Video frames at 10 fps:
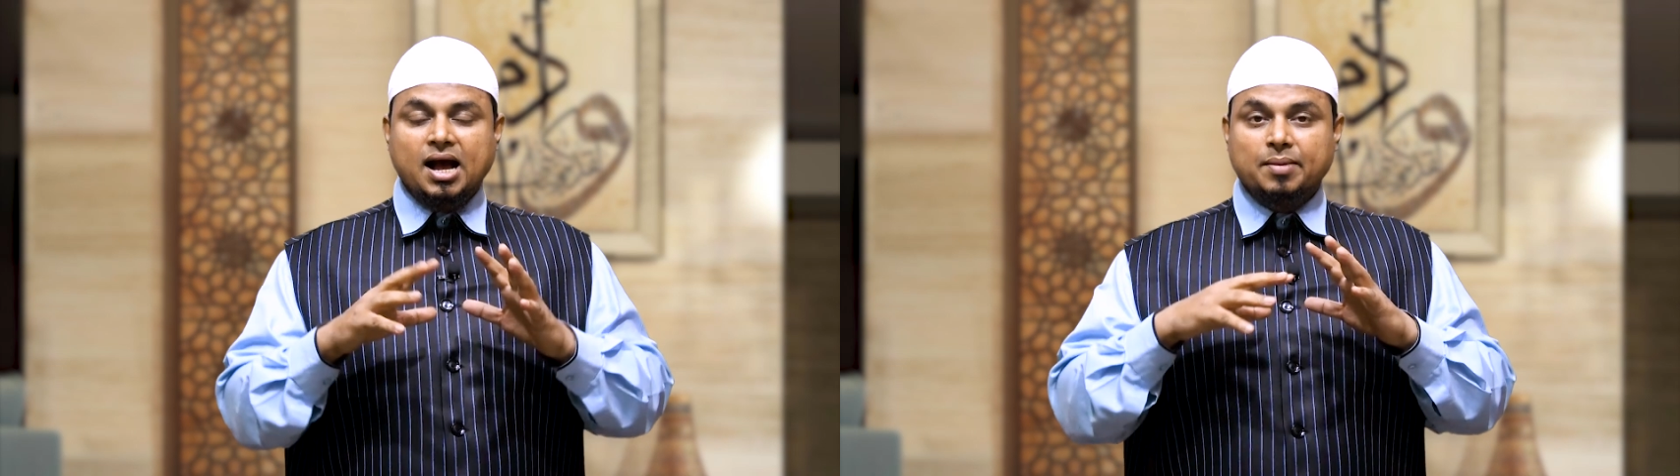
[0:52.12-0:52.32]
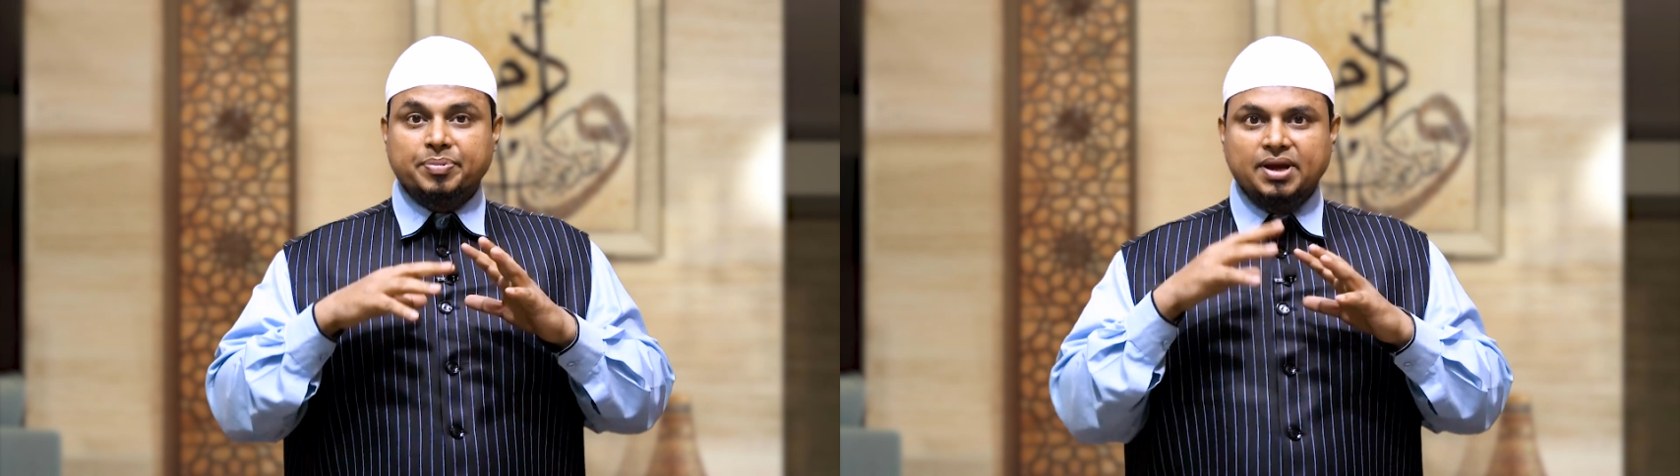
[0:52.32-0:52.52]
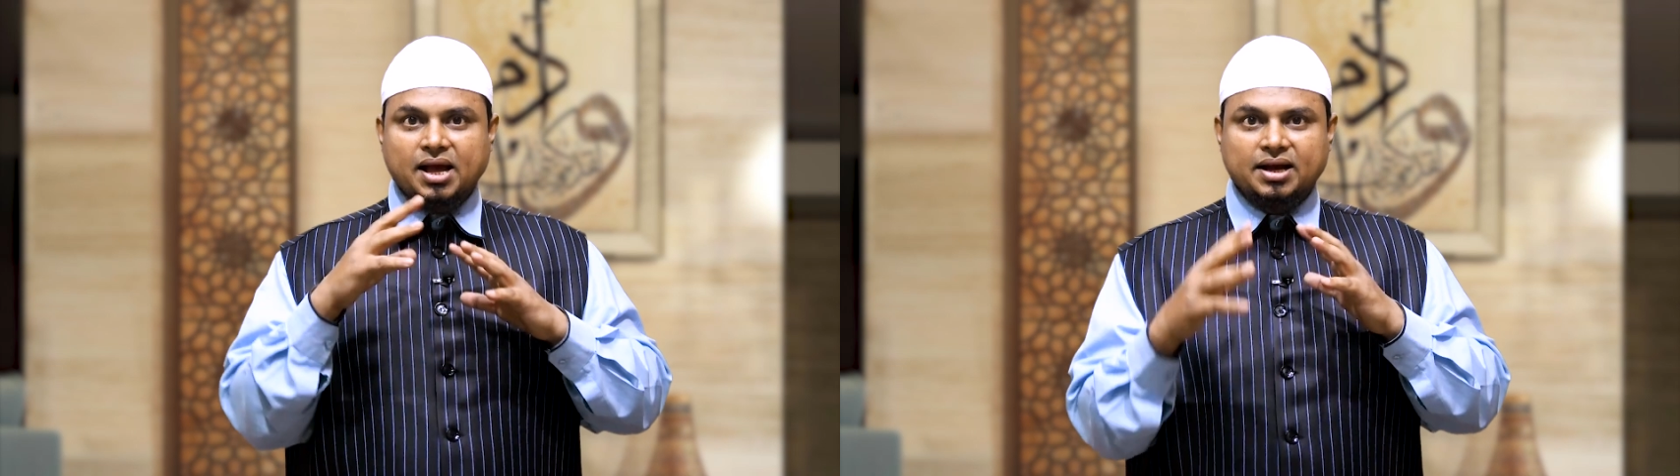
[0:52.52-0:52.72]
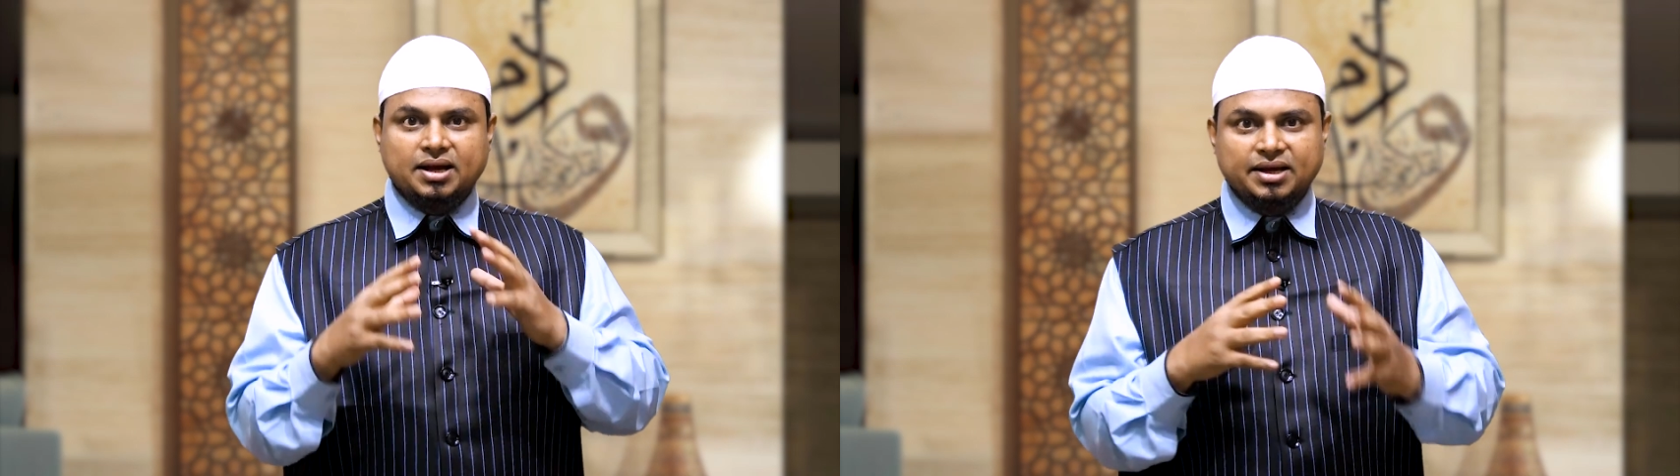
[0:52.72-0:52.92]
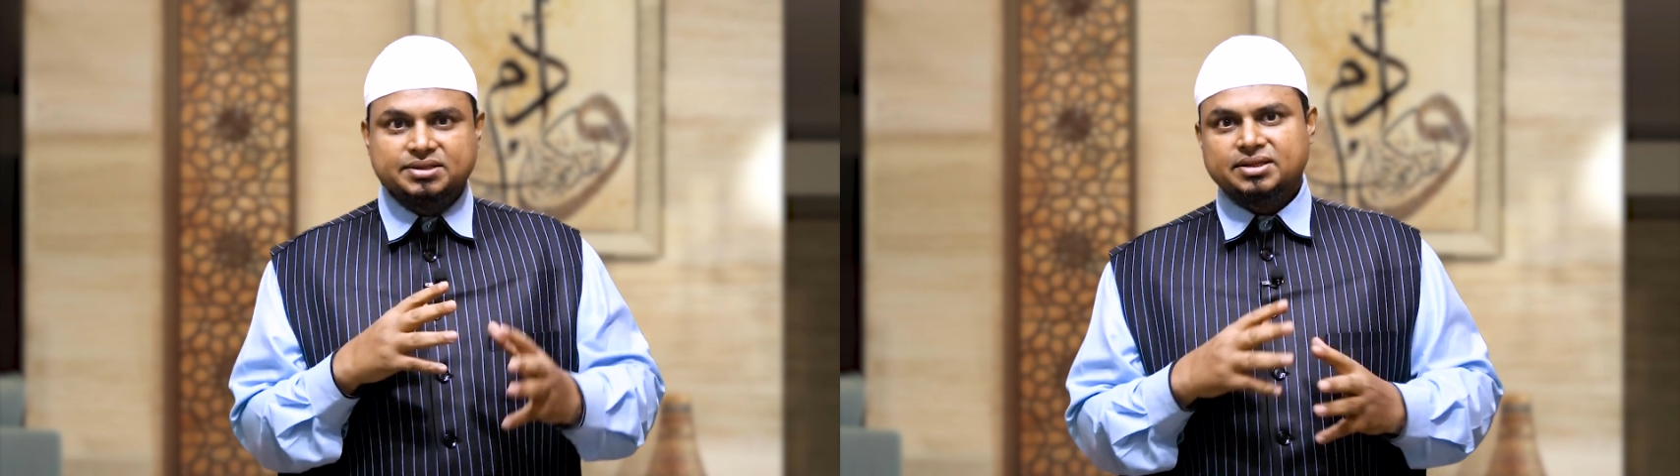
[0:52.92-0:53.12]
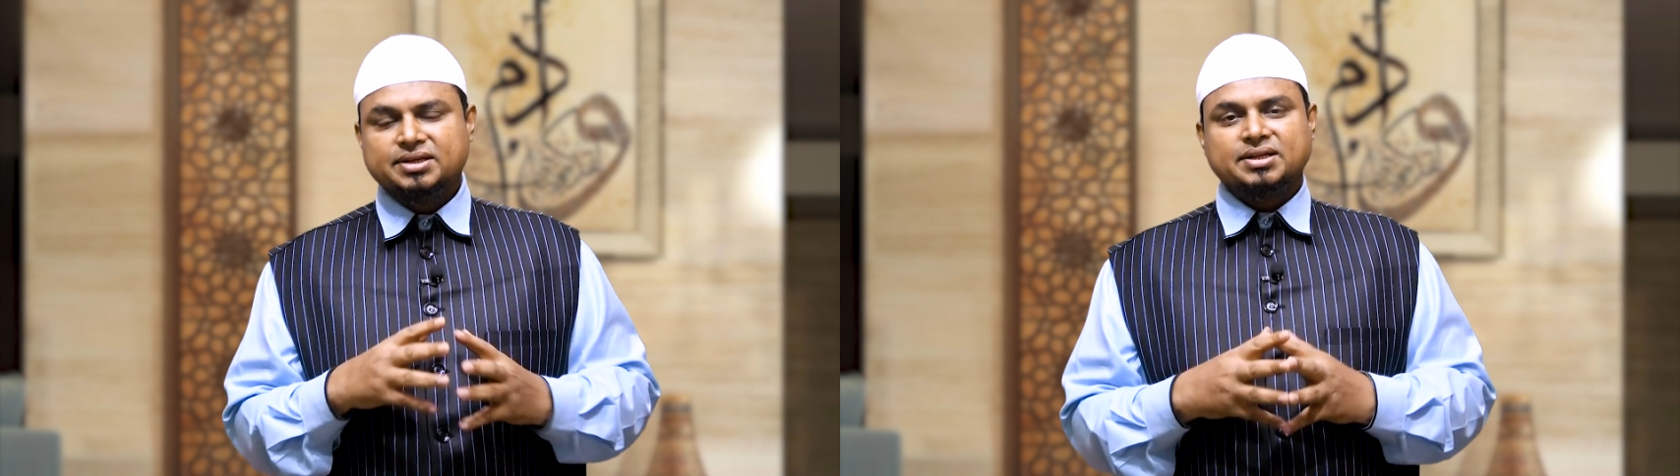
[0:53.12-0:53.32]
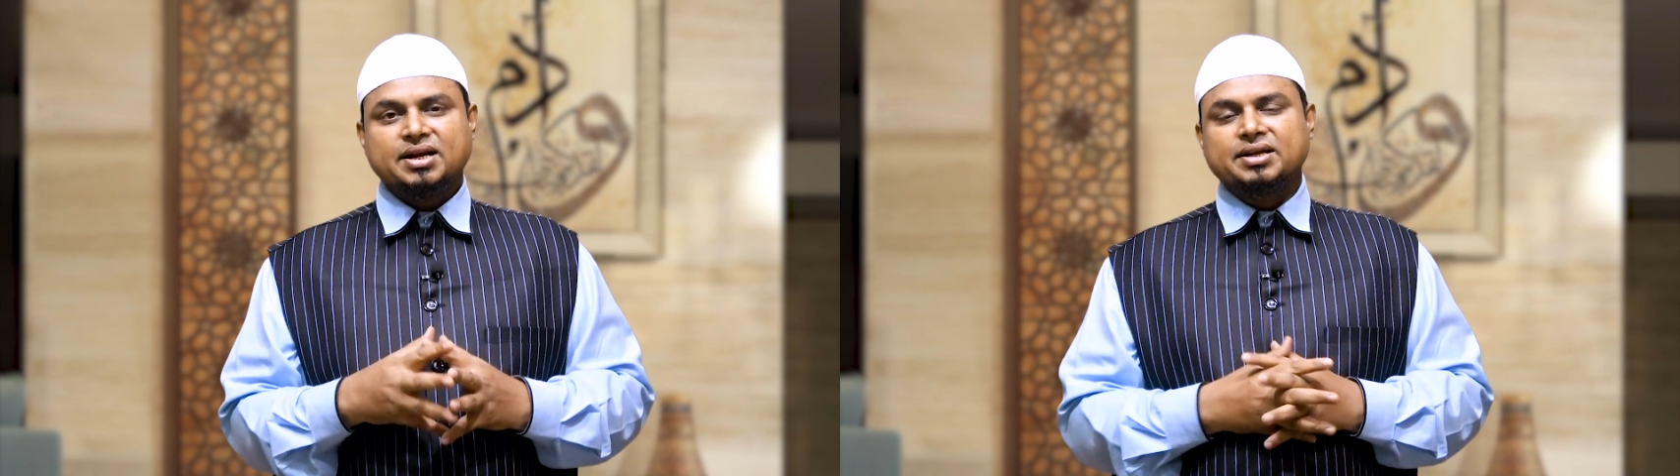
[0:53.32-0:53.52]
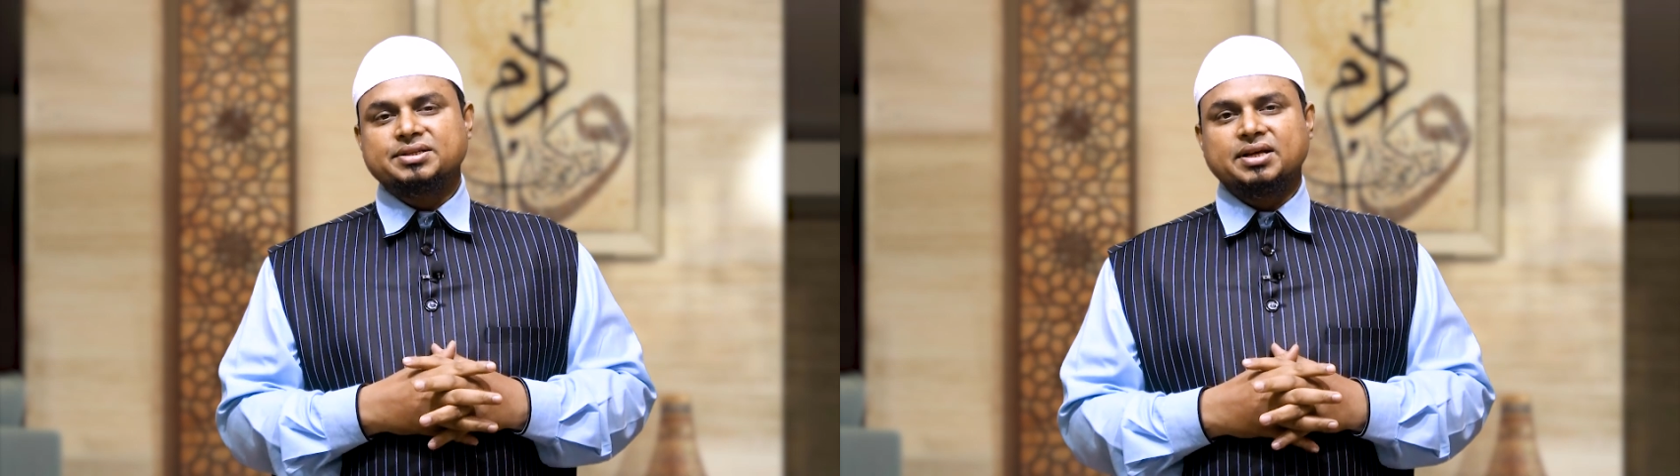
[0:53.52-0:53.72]
आपकी आँख कैसी नज़र
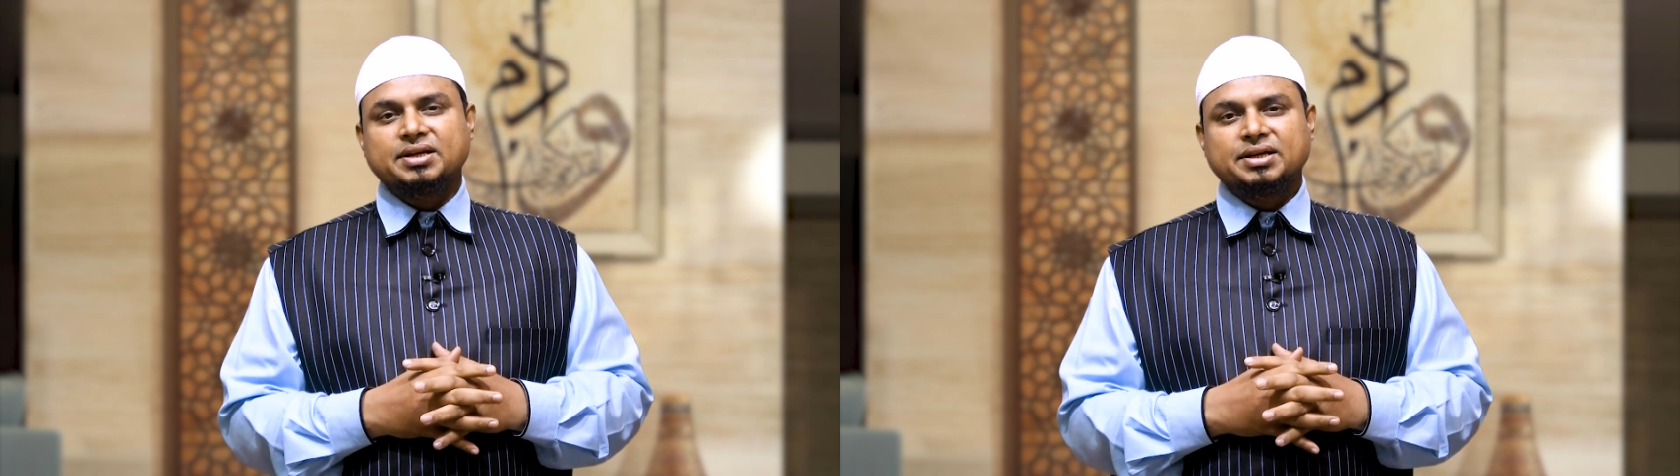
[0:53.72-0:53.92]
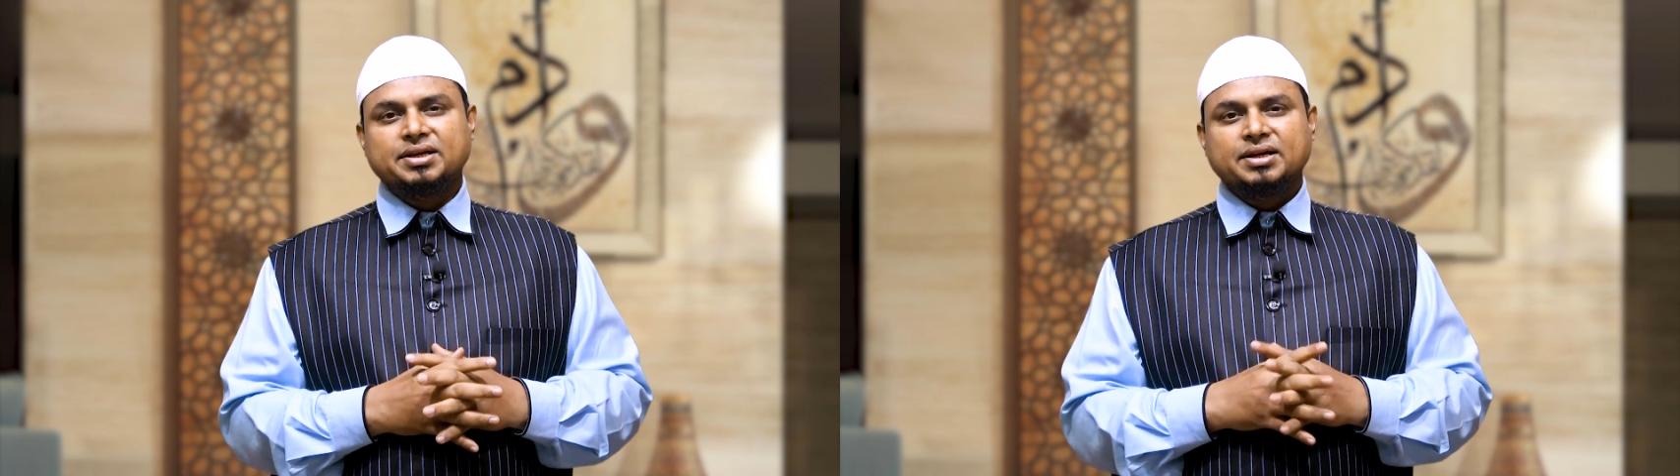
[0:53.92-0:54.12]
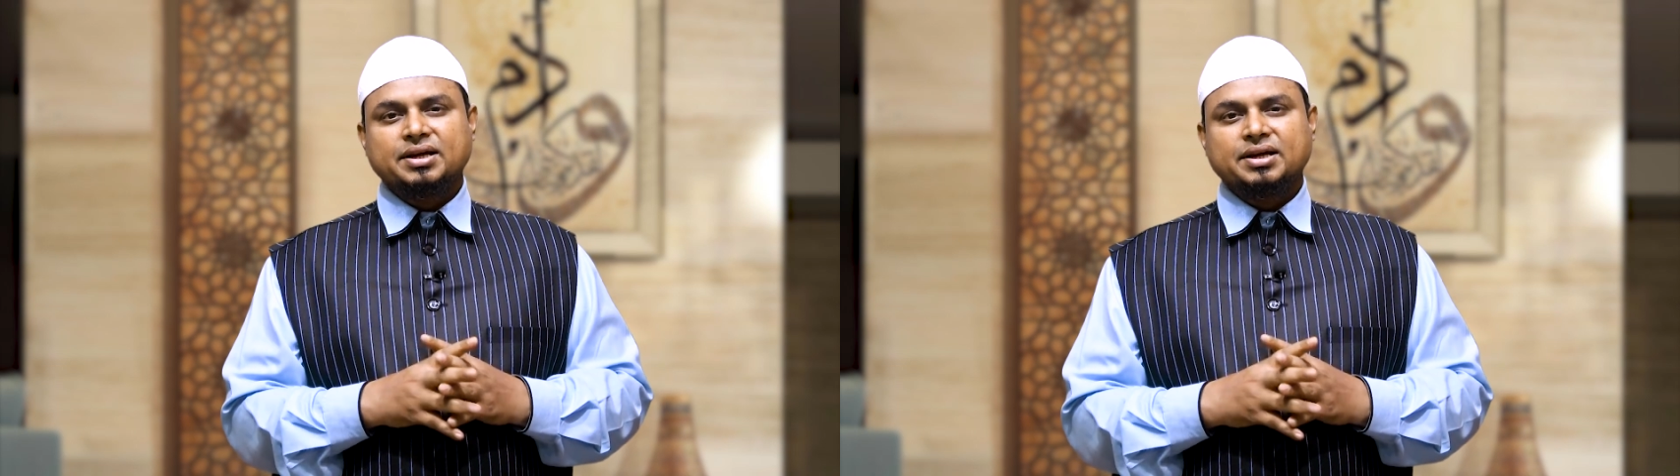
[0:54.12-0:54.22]
आनी चाहिए